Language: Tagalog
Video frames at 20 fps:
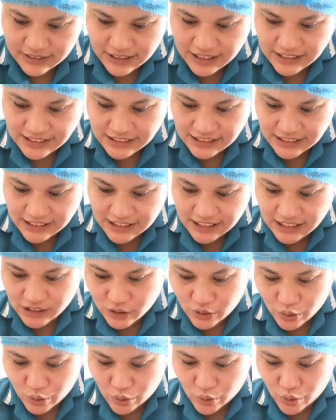Kasi
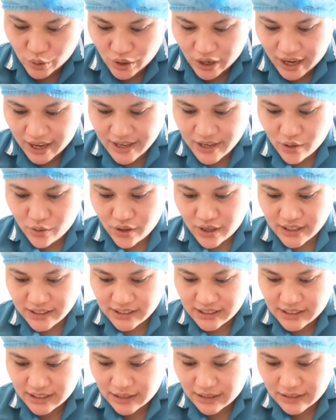dito, ayaw
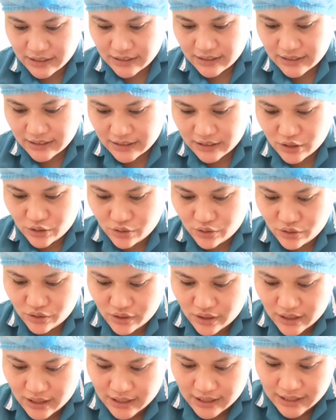kasi ng,
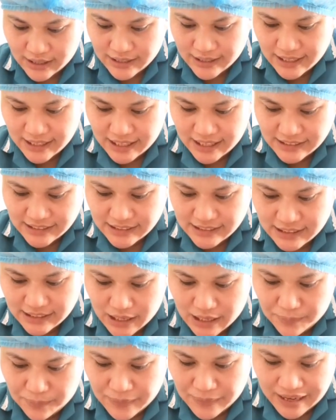yung, hindi kasi
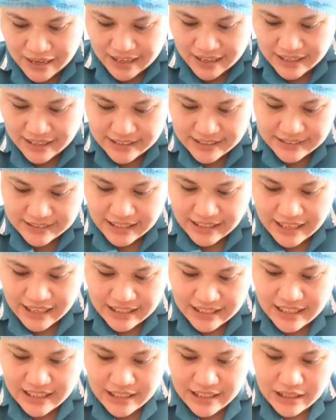sila palakain
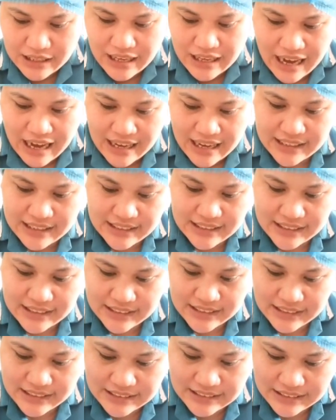talaga ng
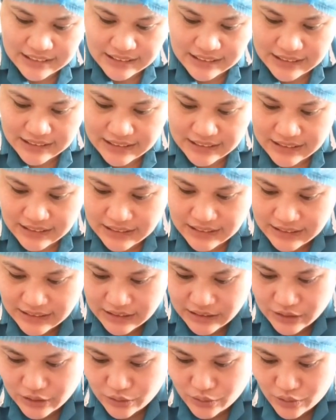kanin.
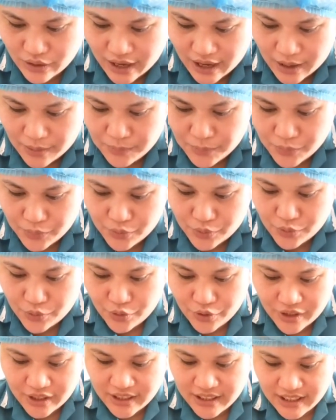Yung amo
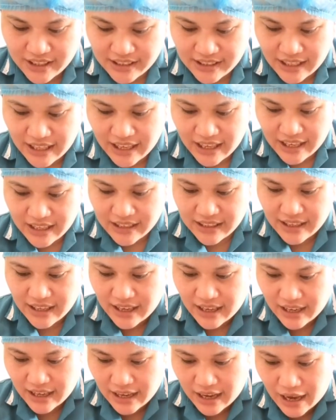ko, hindi
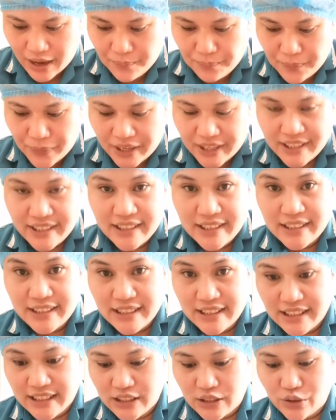talaga. Ang
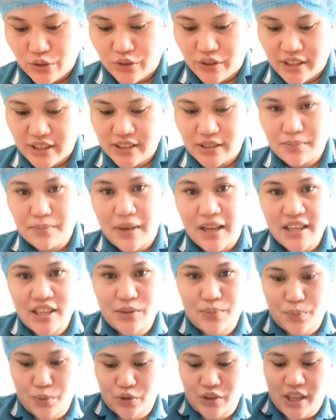partner nito is
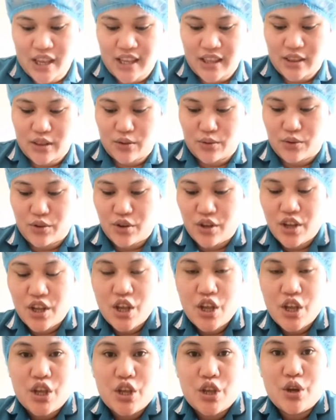mashed potato.
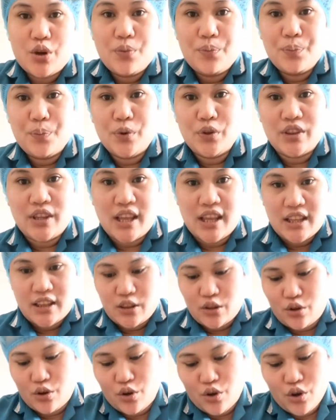Yung
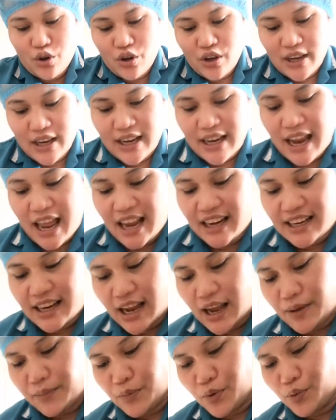potato,
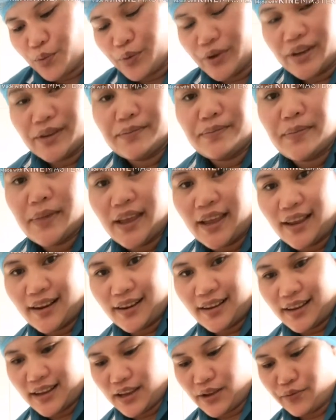ilaga mo with
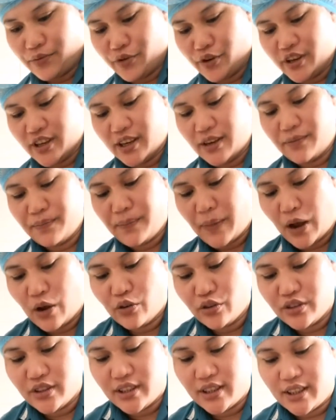milk. Pwedeng
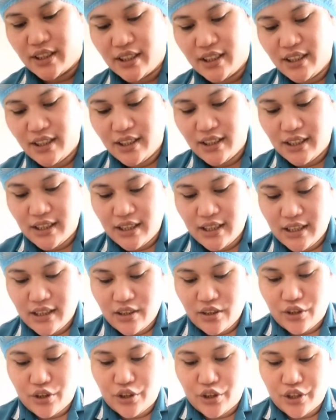powder,
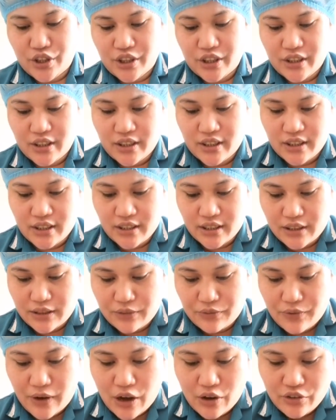or
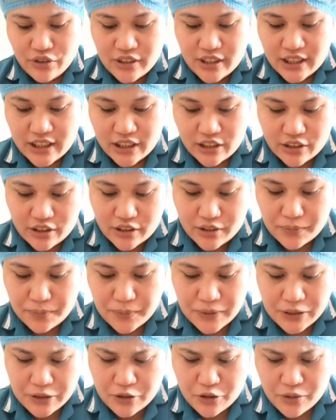powder, or
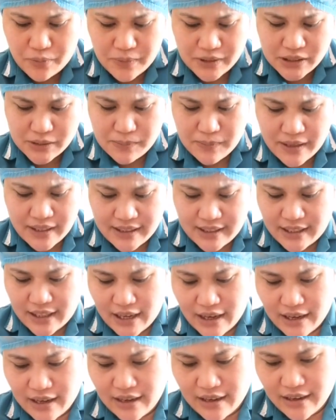pero mas better
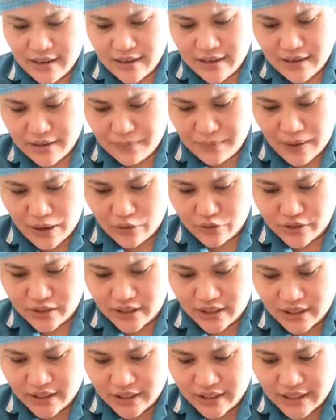ang
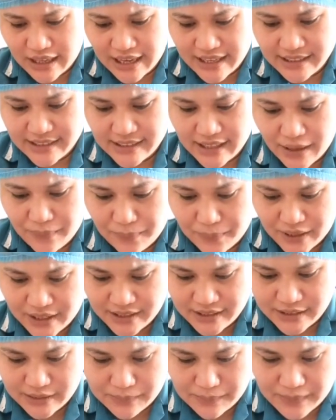powder kaysa
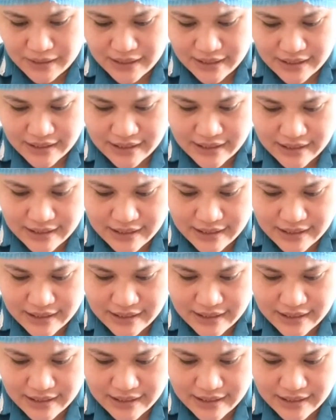press milk.